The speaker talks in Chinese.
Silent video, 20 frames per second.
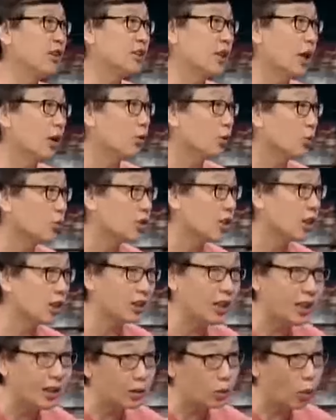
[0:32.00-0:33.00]
非常荣
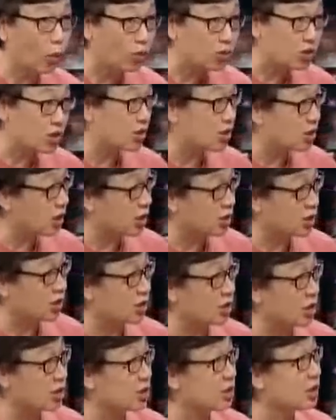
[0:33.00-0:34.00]
幸了。但同时，现
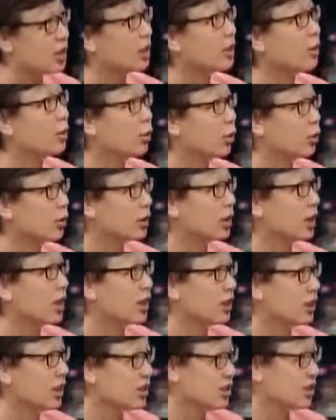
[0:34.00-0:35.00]
实呢是地沟油的那
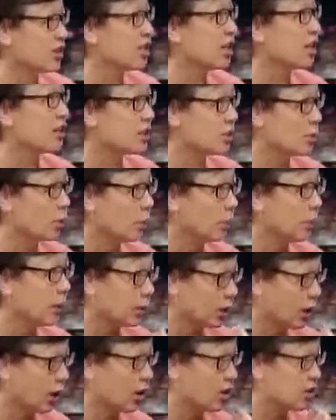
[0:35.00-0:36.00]
个，那是现实，我
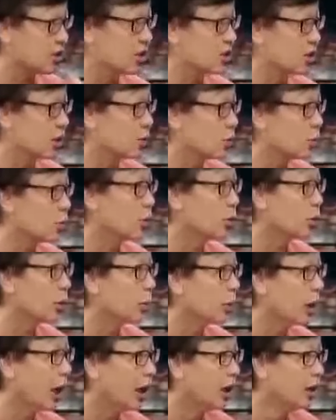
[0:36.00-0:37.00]
们刚刚吃进去，
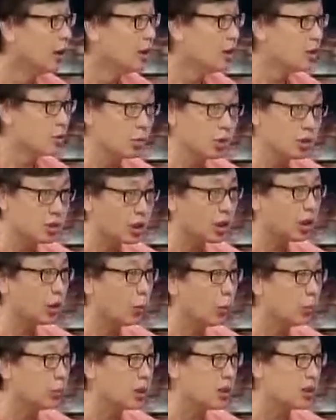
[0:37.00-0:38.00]
对不对？所以这
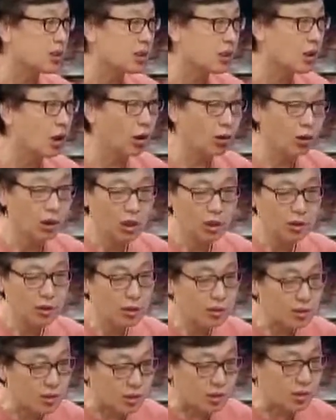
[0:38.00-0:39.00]
个我们得思考。
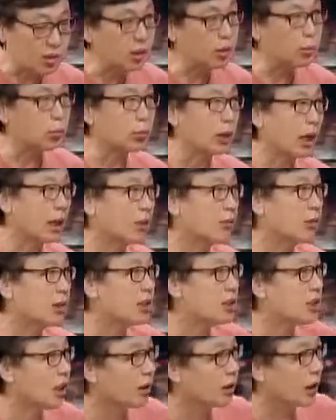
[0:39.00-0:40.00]
你要仔细读他的
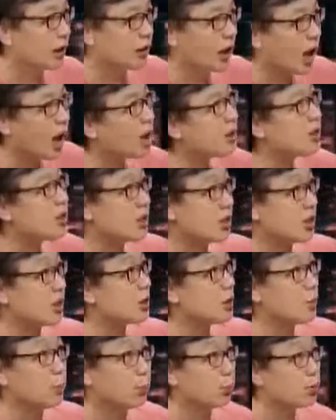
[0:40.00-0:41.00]
文章呢，他
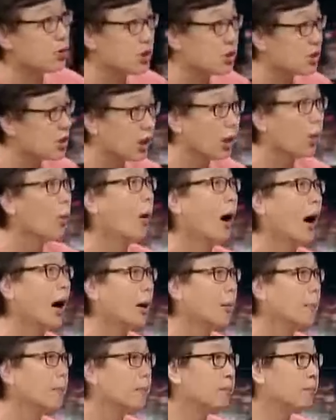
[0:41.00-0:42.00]
其实不是清
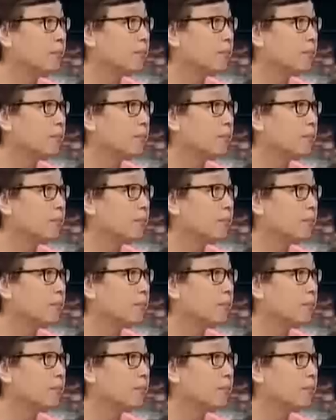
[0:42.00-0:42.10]
华，